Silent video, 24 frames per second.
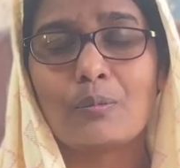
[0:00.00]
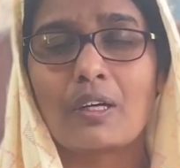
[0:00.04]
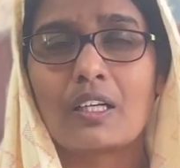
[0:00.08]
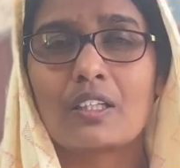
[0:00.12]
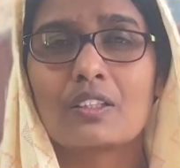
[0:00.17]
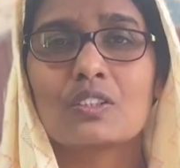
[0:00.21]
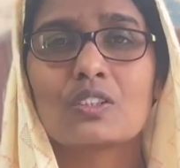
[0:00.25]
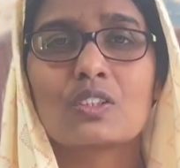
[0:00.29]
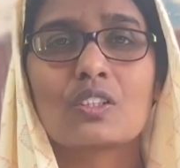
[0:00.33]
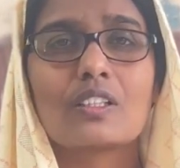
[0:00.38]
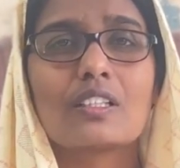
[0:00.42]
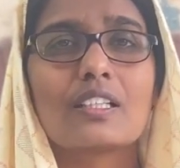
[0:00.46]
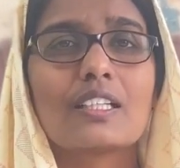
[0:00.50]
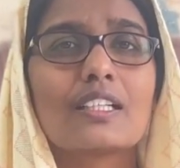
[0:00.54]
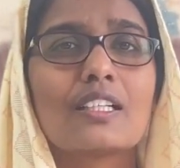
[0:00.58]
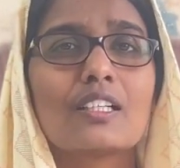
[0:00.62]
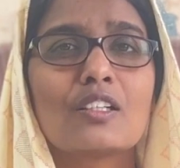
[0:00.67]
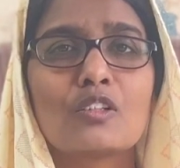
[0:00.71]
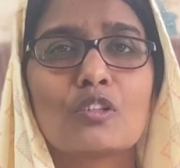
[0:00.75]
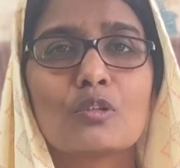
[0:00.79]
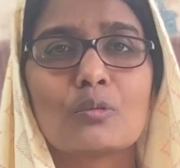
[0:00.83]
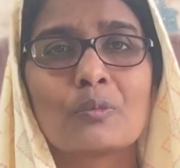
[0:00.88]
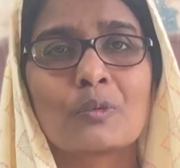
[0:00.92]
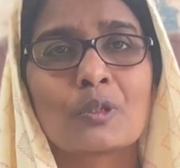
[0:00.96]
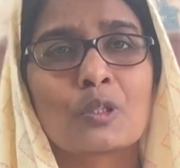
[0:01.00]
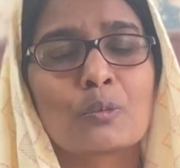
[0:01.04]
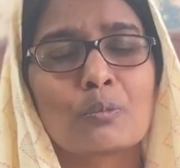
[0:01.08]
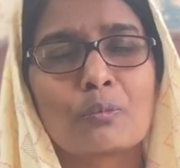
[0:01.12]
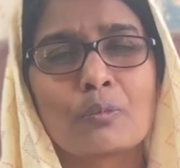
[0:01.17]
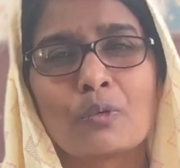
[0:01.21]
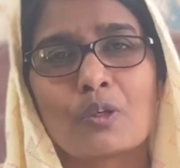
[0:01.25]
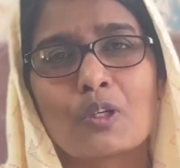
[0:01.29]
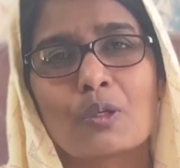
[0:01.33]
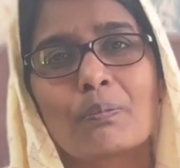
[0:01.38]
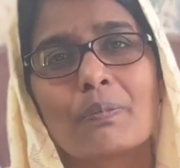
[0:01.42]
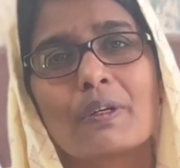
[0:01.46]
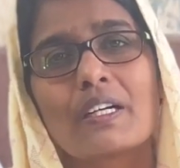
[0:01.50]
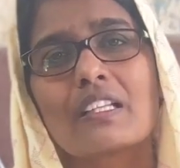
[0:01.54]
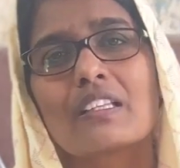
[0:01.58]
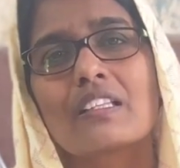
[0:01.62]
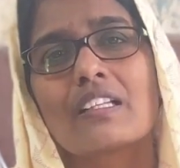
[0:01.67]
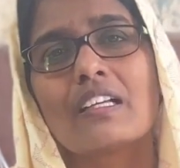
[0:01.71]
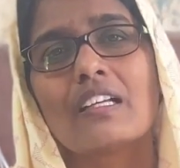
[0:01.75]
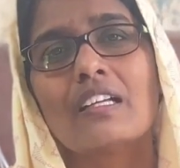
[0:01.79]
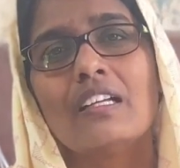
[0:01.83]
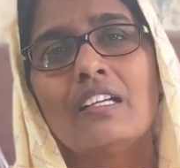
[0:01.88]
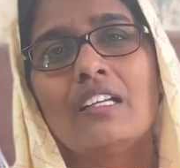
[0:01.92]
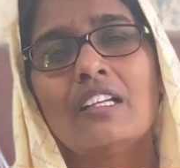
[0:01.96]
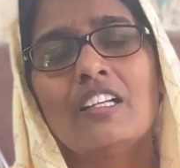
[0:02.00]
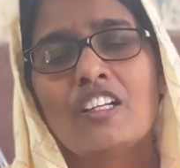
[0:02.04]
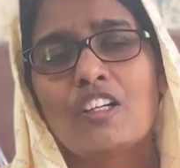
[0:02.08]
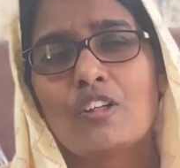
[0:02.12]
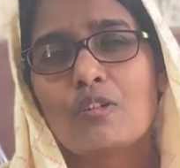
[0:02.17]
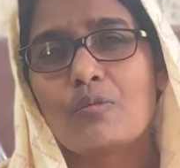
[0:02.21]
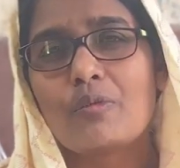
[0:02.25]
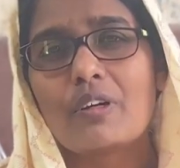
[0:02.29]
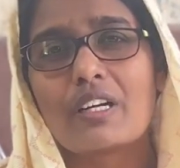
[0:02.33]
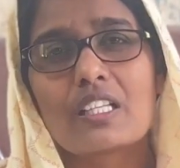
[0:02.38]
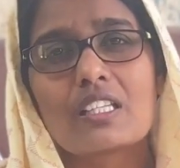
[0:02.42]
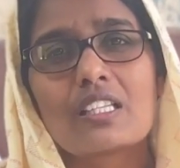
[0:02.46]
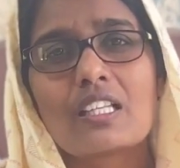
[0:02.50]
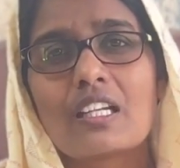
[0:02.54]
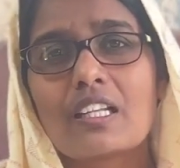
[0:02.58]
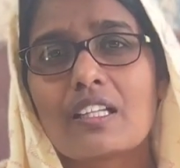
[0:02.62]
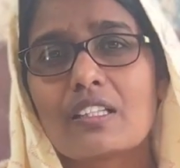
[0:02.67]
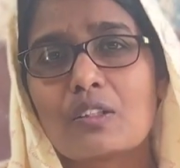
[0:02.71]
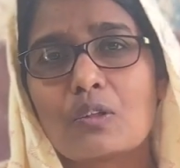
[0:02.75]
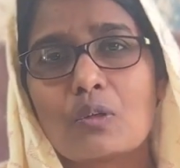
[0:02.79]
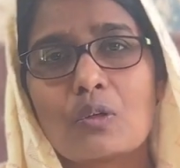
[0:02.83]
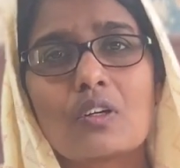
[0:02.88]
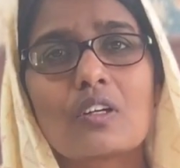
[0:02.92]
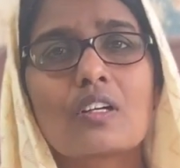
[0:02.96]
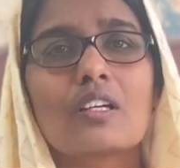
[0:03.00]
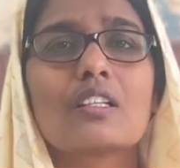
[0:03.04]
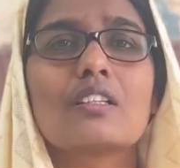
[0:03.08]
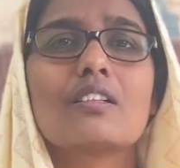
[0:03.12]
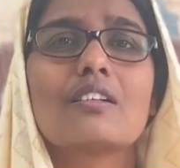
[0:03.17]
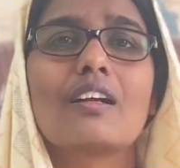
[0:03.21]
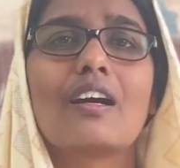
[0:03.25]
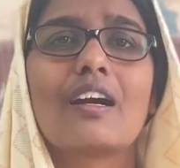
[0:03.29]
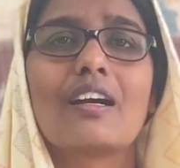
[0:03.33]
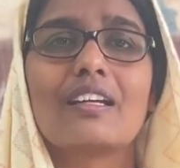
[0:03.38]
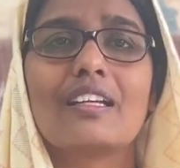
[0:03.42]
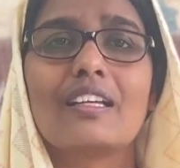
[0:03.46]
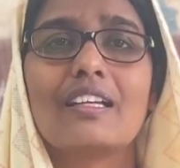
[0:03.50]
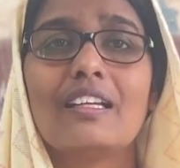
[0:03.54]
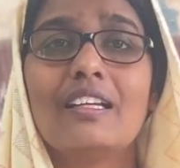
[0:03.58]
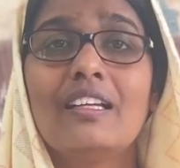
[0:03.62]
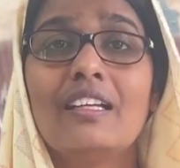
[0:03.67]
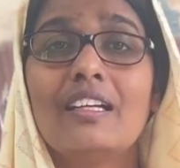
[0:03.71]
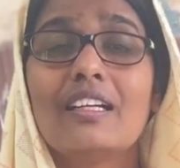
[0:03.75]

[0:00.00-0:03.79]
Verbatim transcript: మనుషుల దగ్గర నువ్వు మొర మొరపెడితే విడుదల దొరకదు కానీ